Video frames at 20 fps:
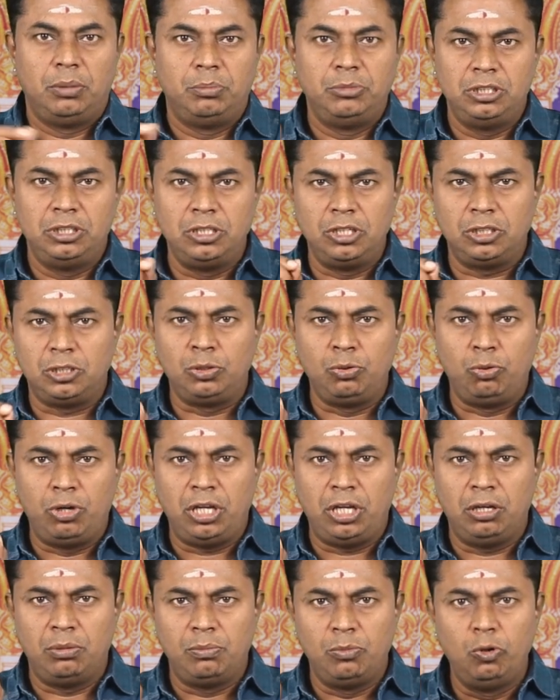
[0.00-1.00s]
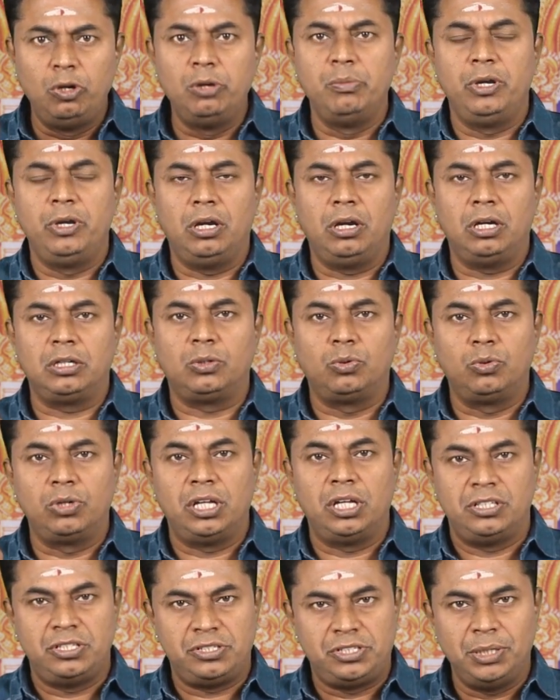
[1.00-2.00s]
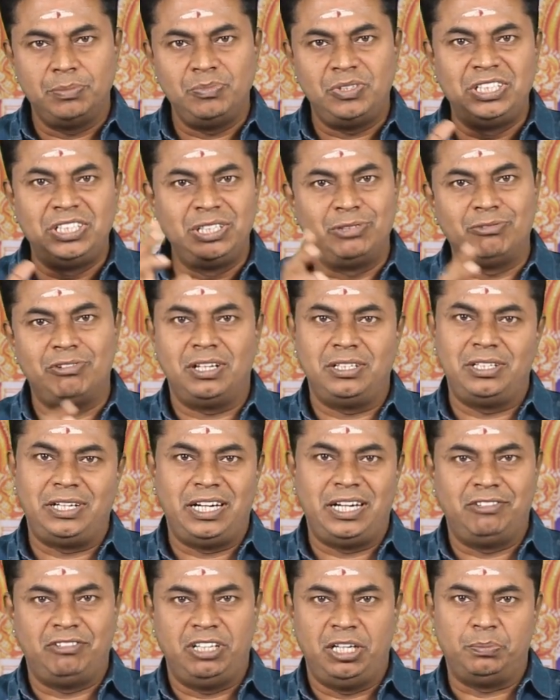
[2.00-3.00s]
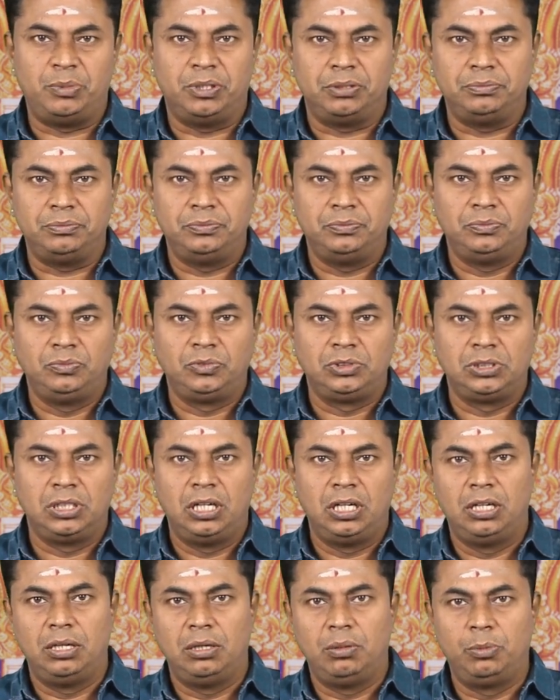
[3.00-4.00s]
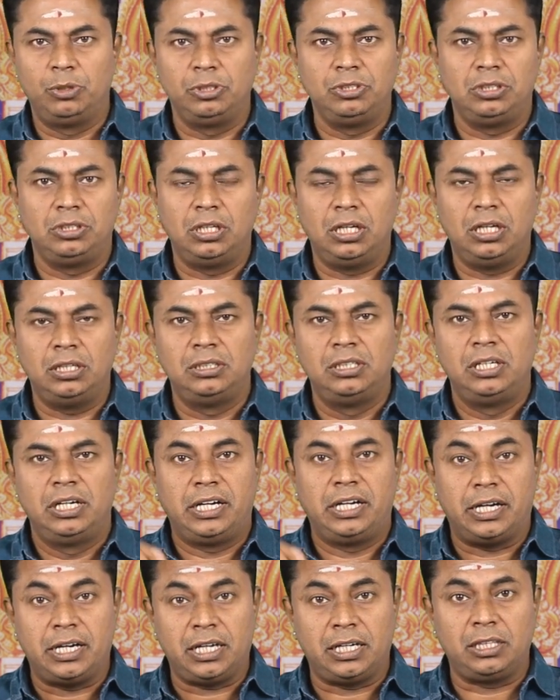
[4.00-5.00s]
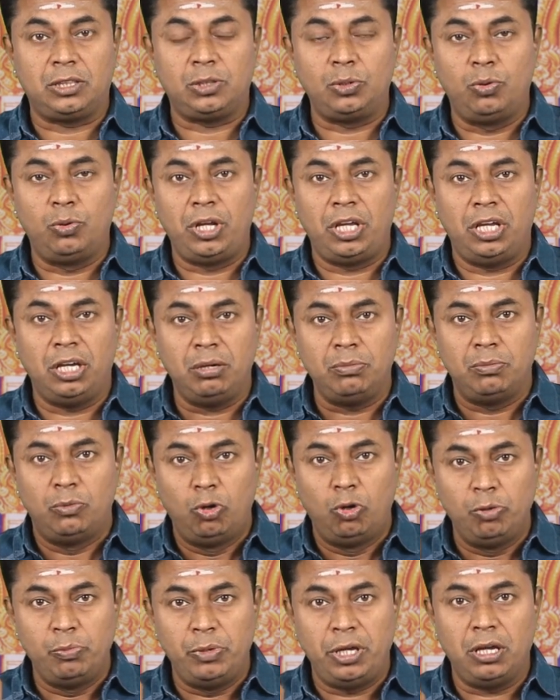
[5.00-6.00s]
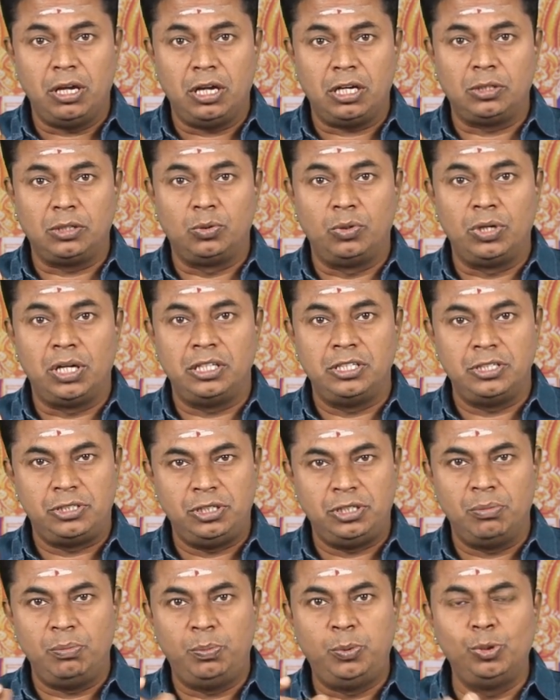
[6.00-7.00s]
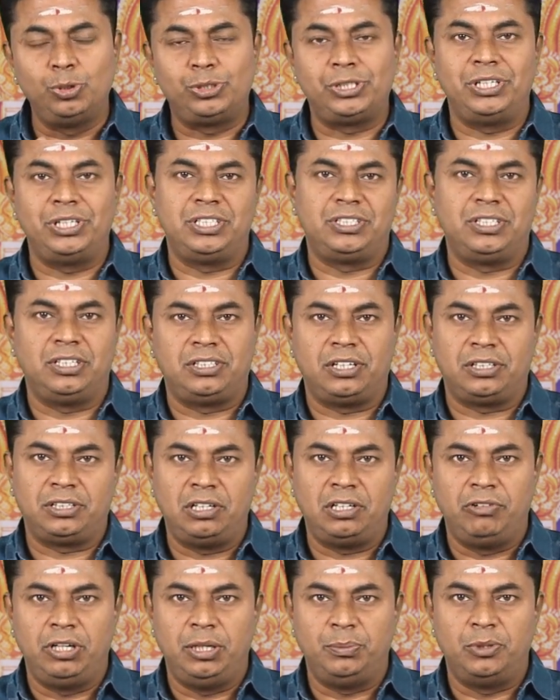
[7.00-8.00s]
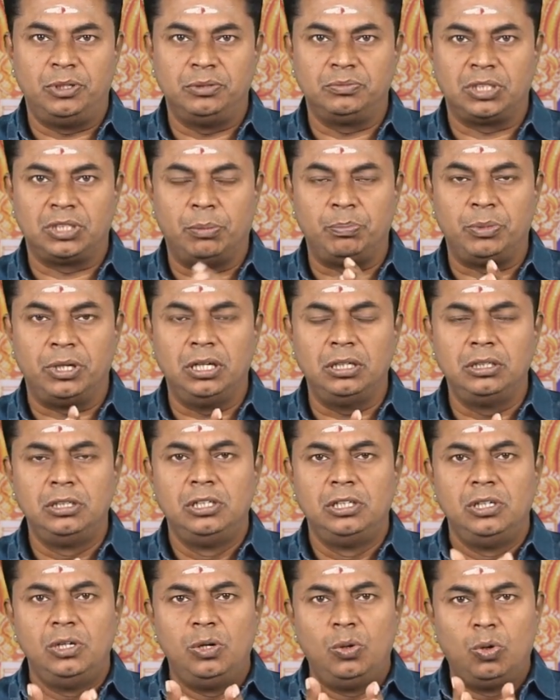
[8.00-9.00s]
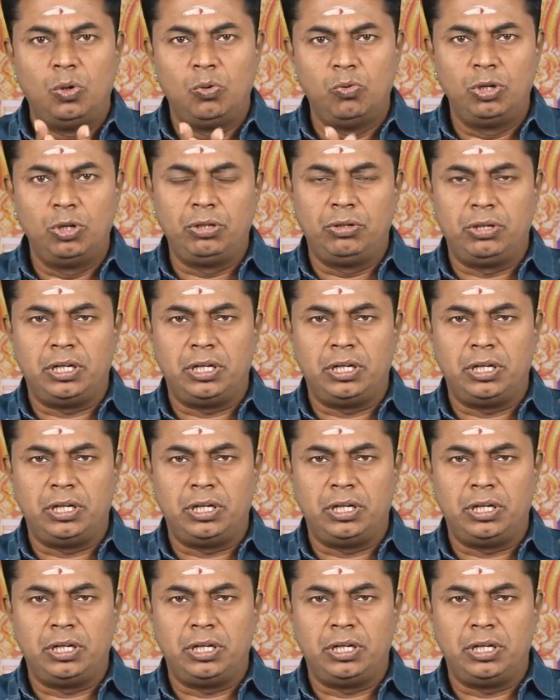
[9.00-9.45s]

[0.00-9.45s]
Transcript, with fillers: மிதுனத்தினுடைய முழுமையான குணாதிசயம் திருவாதிரையில் வெளிப்படும் புரிஞ்சுதுங்களா கடகத்தினுடைய முழுமையான குணாதிசயம் பூச நட்சத்திரத்தில் வெளிப்படும் அப்போ ஒவ்வொரு